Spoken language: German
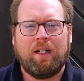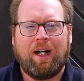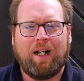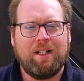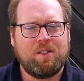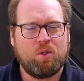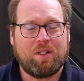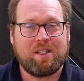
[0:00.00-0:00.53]

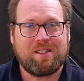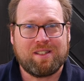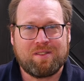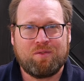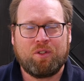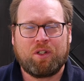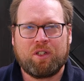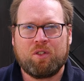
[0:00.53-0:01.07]
Also das
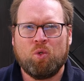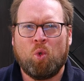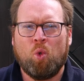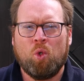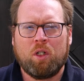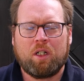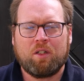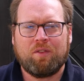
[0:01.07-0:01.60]
ist wirklich eine
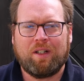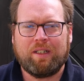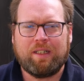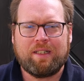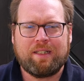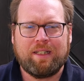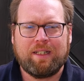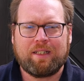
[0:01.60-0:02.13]
hohe
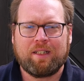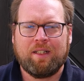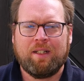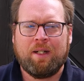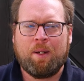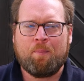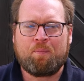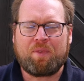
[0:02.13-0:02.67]
Qualität.
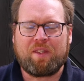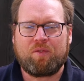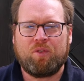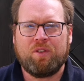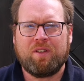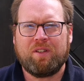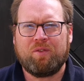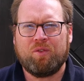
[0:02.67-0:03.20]
Das
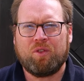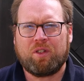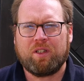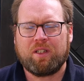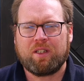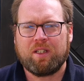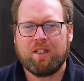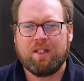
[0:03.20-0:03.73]
finde ich
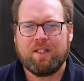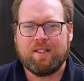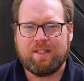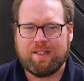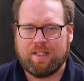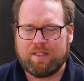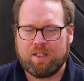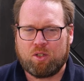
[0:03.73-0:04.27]
wirklich
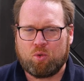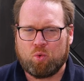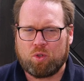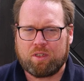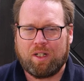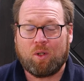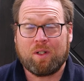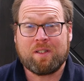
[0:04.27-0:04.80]
sehr, sehr
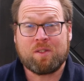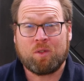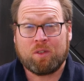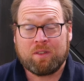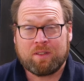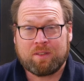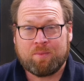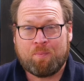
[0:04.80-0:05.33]
gut. Auch
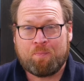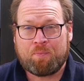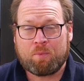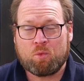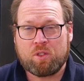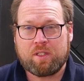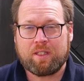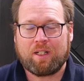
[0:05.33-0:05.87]
ansonsten
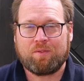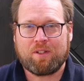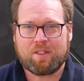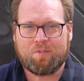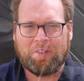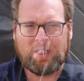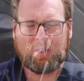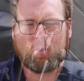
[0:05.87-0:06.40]
muss ich sagen,
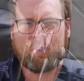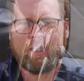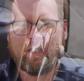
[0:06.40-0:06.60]
was Federung